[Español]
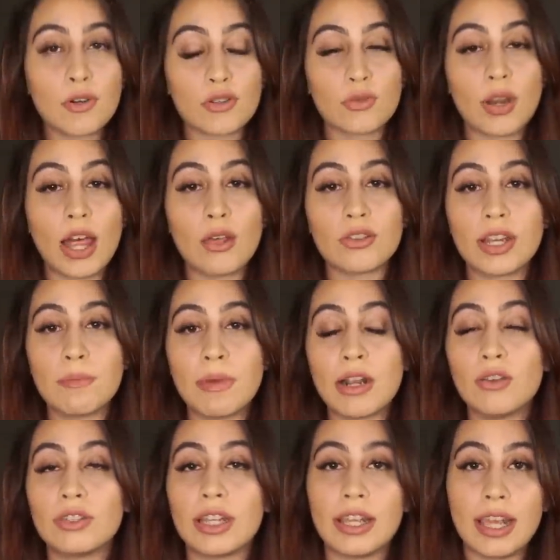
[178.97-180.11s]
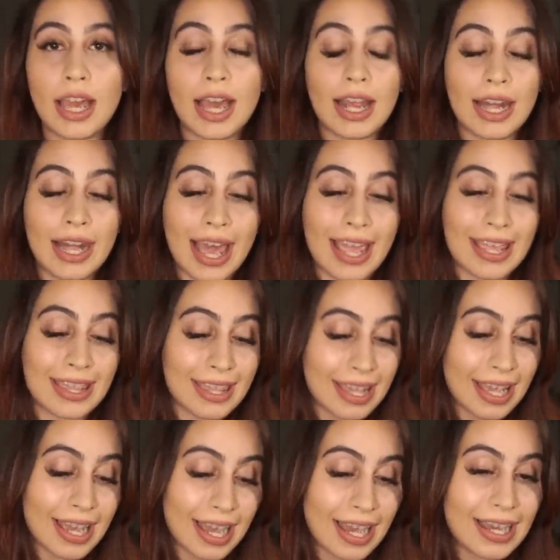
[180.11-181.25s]
por su lado, sin embargo, tenía la
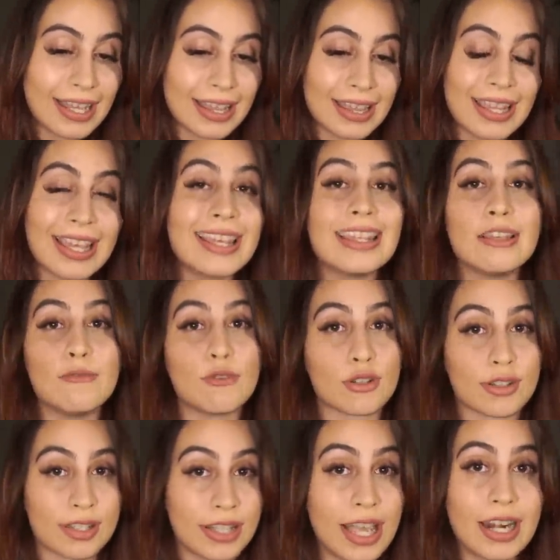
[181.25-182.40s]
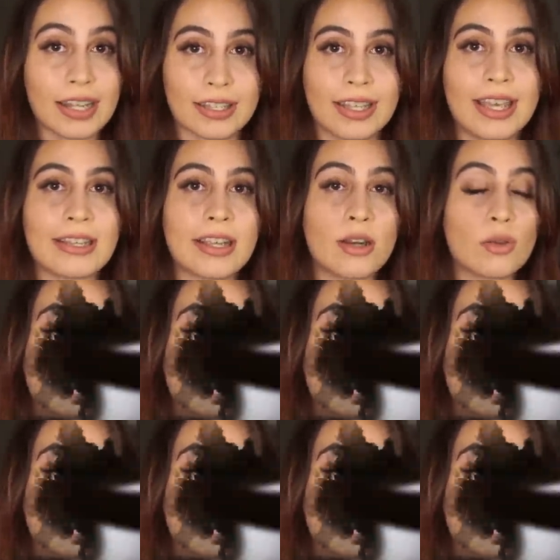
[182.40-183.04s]
idea de divorciarse. Ella